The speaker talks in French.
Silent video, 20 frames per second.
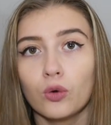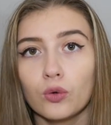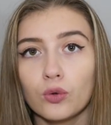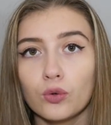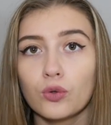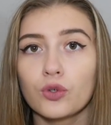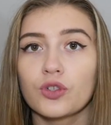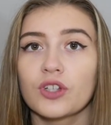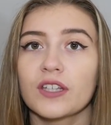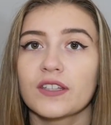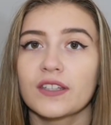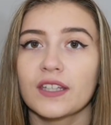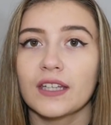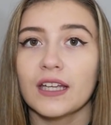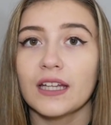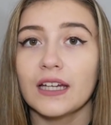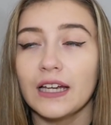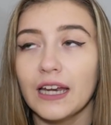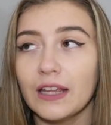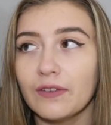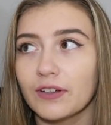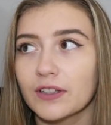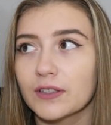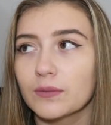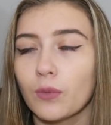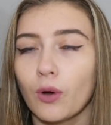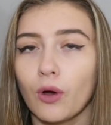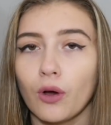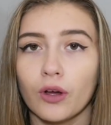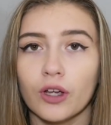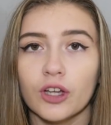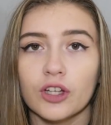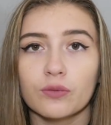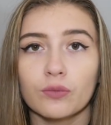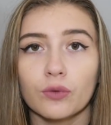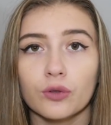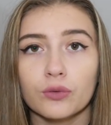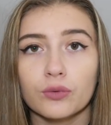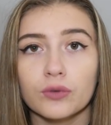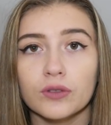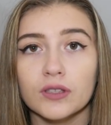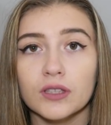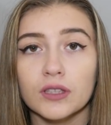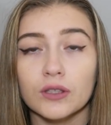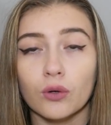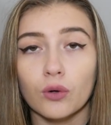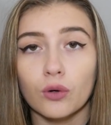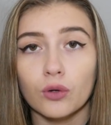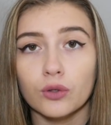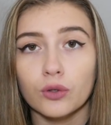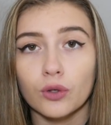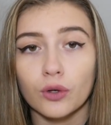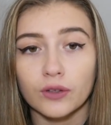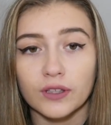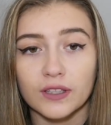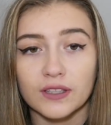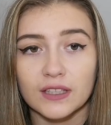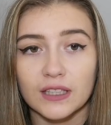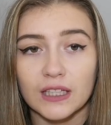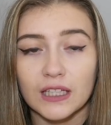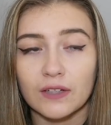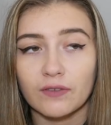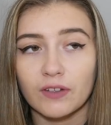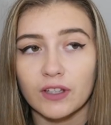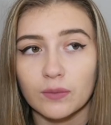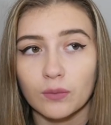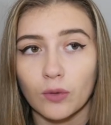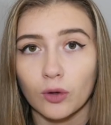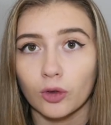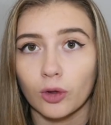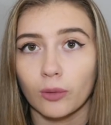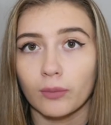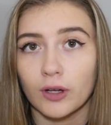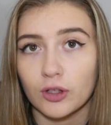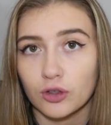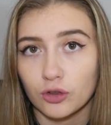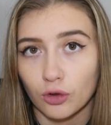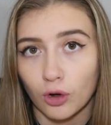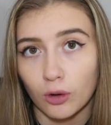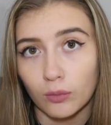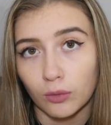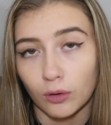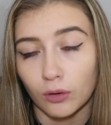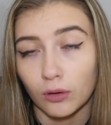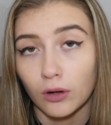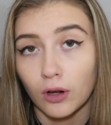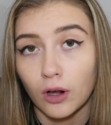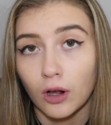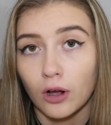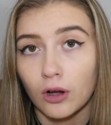où j'essayais les vêtements et je me suis dit au lieu d'essayer les vêtements dans ma chambre,